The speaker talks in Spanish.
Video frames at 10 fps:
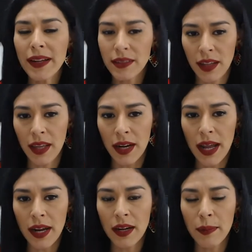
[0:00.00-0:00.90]
para
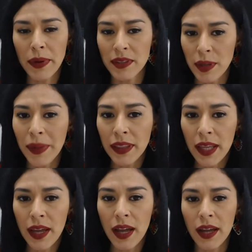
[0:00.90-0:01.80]
acceder al,
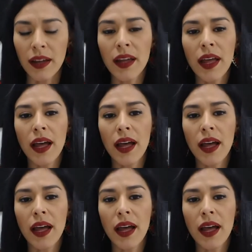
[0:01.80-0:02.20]
precisamente a